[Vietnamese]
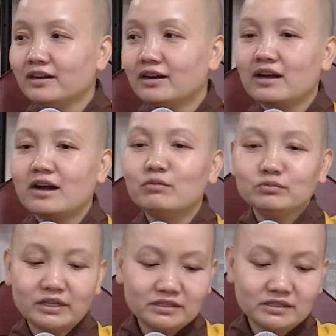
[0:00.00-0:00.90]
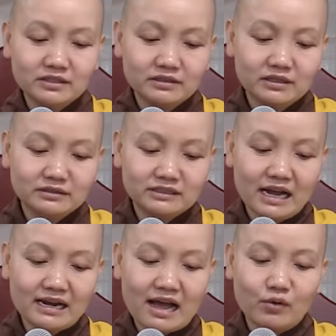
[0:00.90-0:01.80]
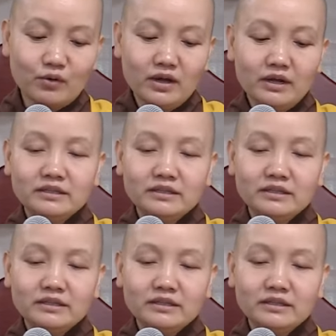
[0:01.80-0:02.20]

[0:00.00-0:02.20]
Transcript: Gọi là không thích sư cư xá nào,